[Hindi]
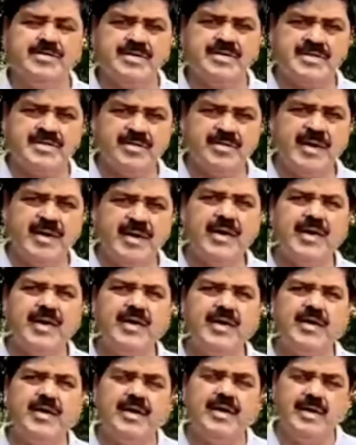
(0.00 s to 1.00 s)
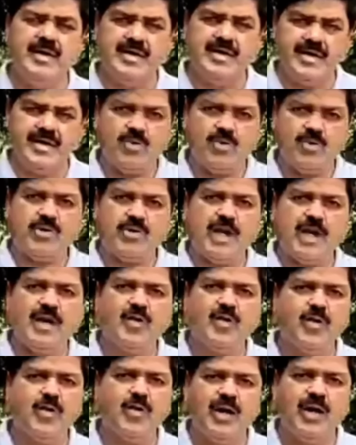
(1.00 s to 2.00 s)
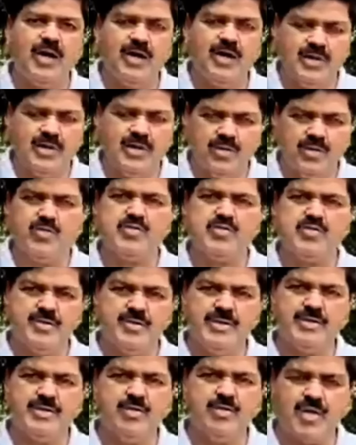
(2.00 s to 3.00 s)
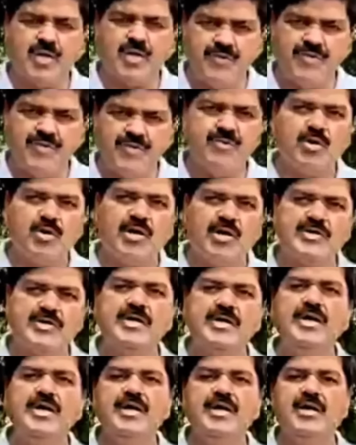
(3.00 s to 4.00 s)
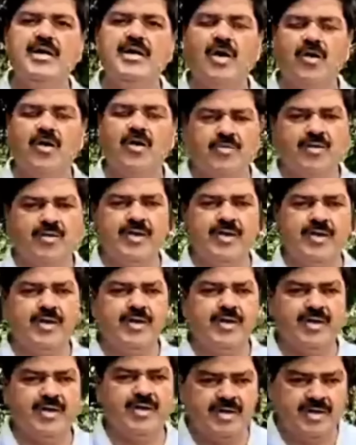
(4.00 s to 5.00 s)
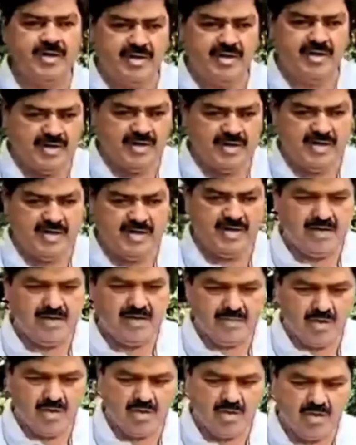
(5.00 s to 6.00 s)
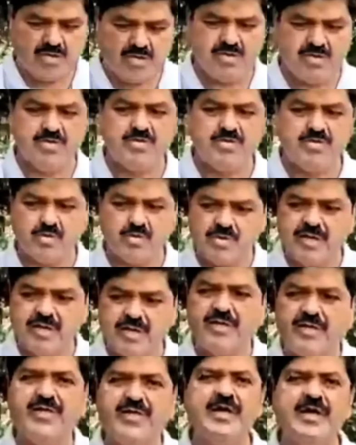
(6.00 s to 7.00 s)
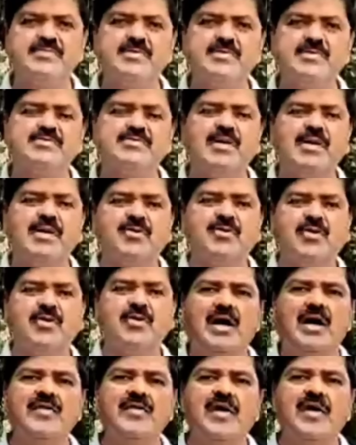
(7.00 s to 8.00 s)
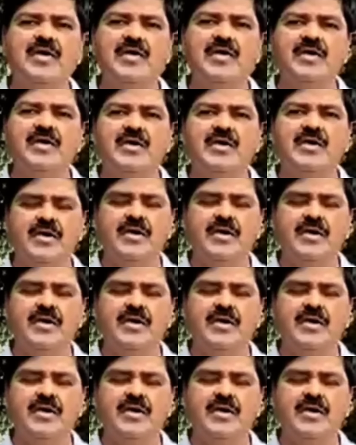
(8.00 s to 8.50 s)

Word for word: जिस समय ये घोटाला हुआ उस समय तो काफी मुखर थे और उन्होंने बहुत जोशीले अंदाज में इस बात को कहा था कि